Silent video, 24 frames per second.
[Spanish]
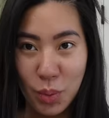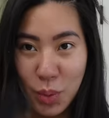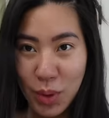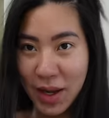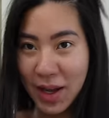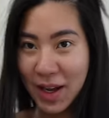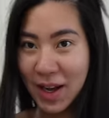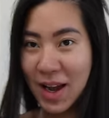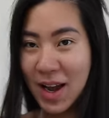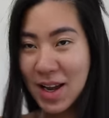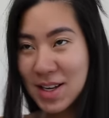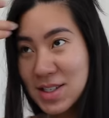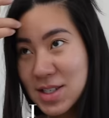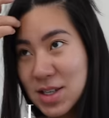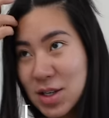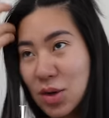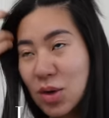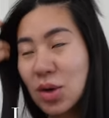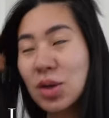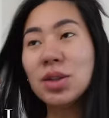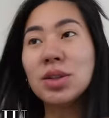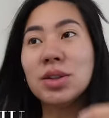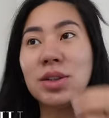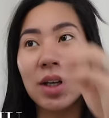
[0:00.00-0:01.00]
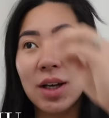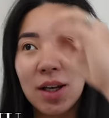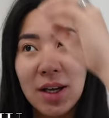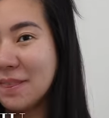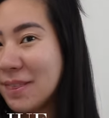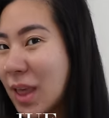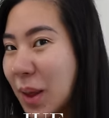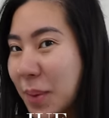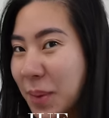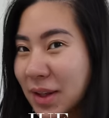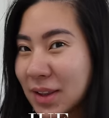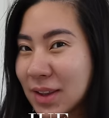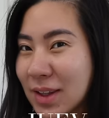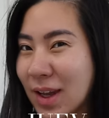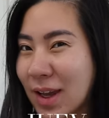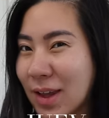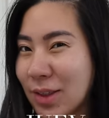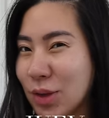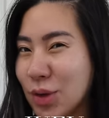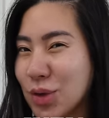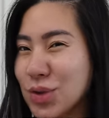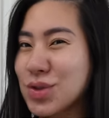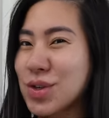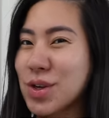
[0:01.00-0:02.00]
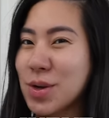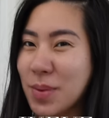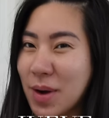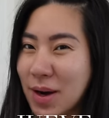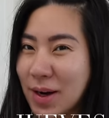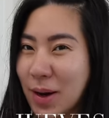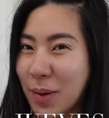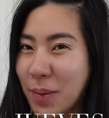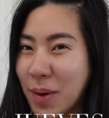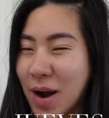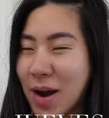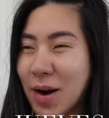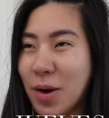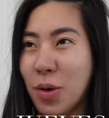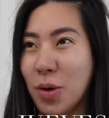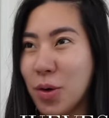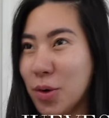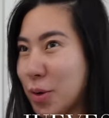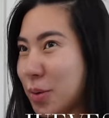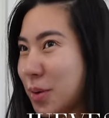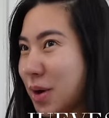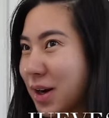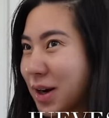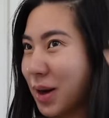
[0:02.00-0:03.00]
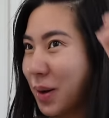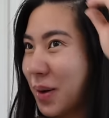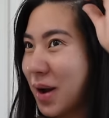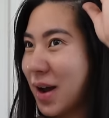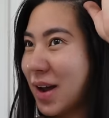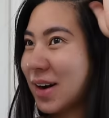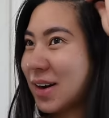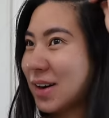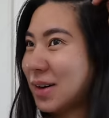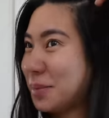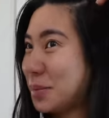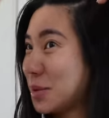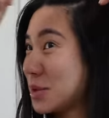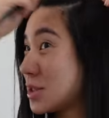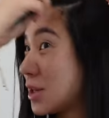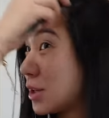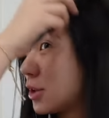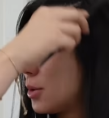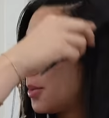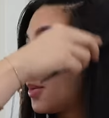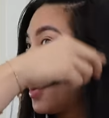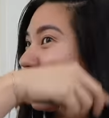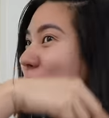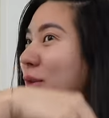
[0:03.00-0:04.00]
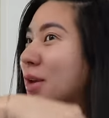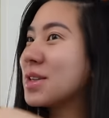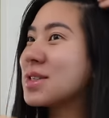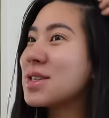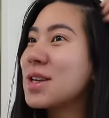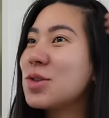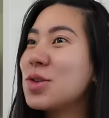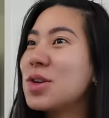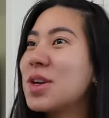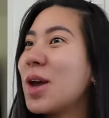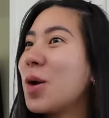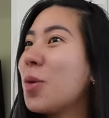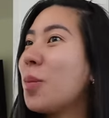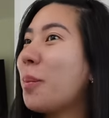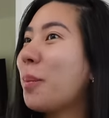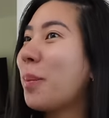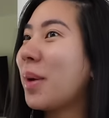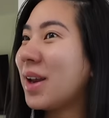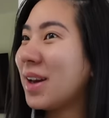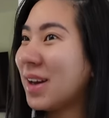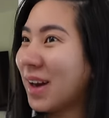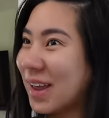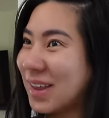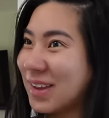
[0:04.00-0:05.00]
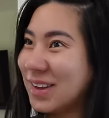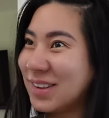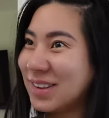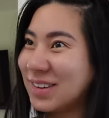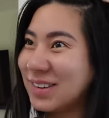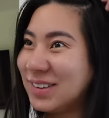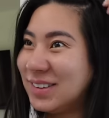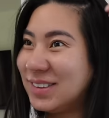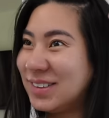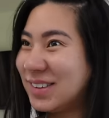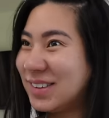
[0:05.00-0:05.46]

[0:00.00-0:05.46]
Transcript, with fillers: por acá, chicos, debatiendo si iba a grabar o no iba a grabar. Por cierto, me ando haciendo que un peinadito.